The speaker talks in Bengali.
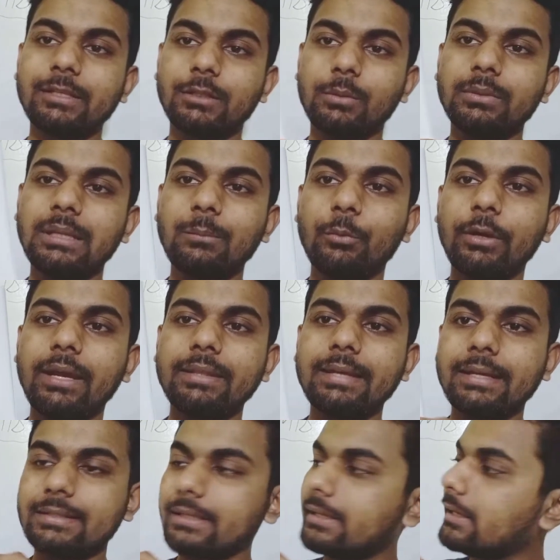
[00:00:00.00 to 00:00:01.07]
এই তোমাদের বইয়ে দেওয়া
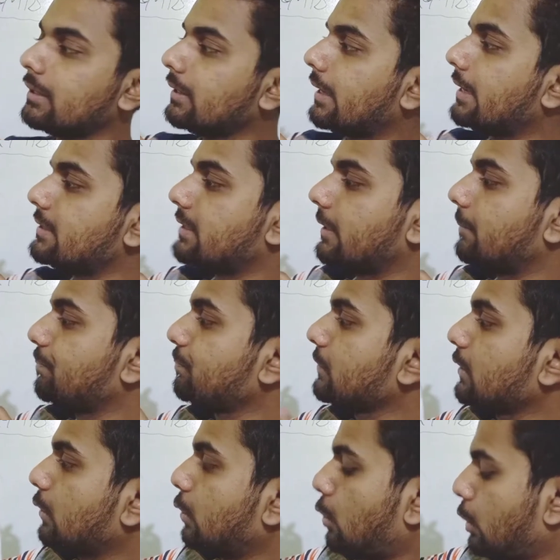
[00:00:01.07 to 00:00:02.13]
আছে না এই যে
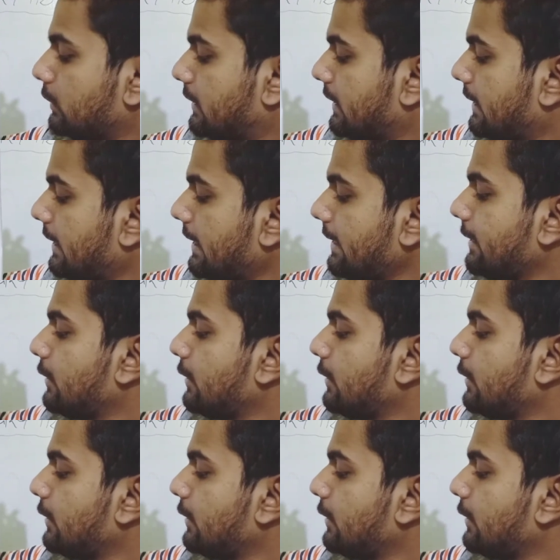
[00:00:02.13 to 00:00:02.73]
ক থেকে